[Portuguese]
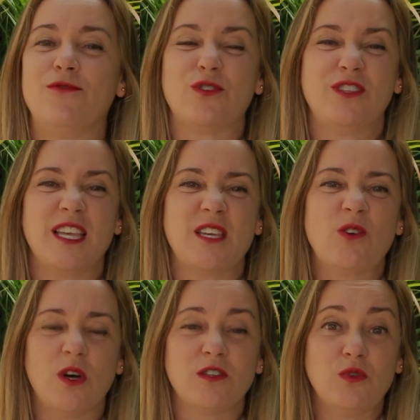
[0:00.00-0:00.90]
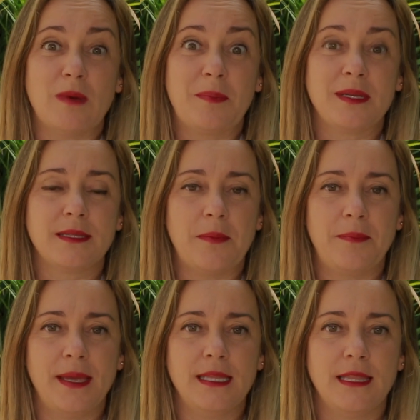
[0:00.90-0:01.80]
Você que gosta de uma planta
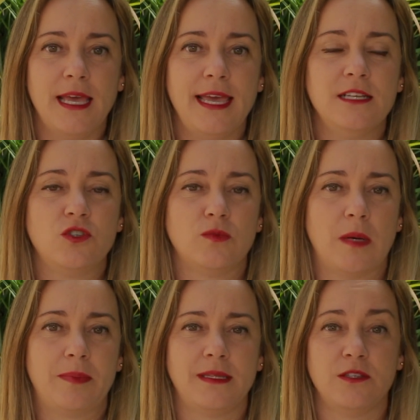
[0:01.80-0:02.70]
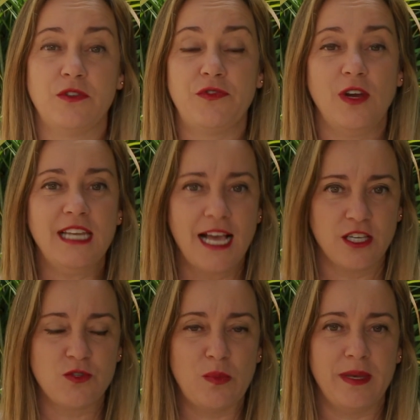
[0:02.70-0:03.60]
pendente, uma planta de
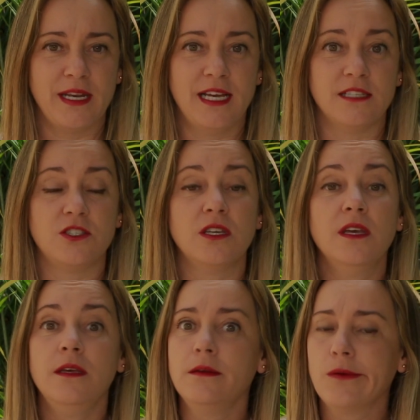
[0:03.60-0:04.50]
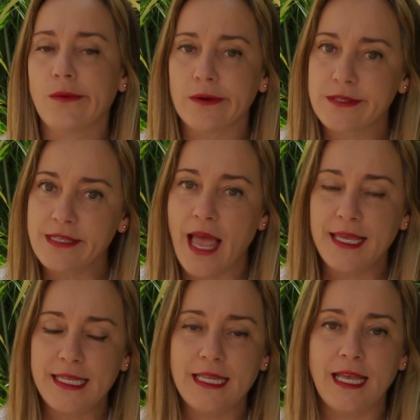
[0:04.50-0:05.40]
folhagem exuberante e não
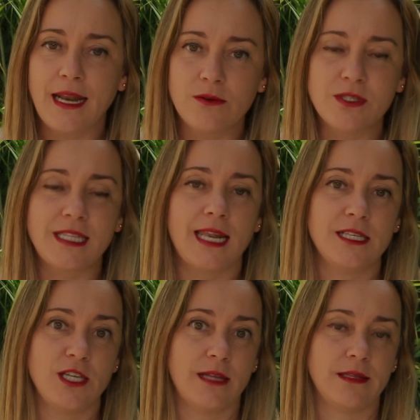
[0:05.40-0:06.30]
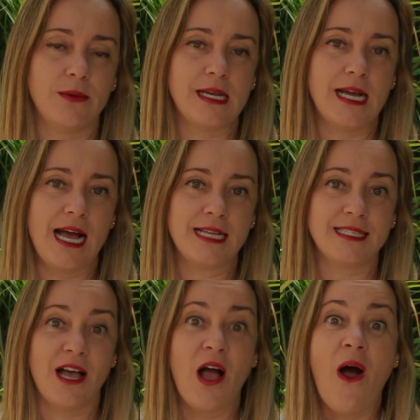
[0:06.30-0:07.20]
consegue ter a costela de Adão em
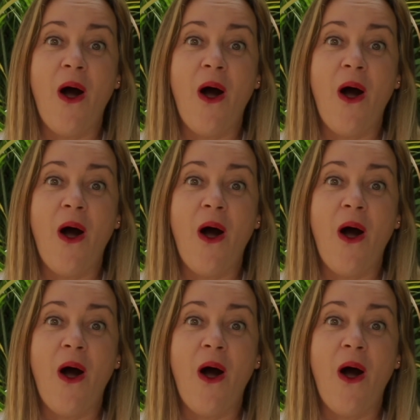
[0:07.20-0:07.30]
casa,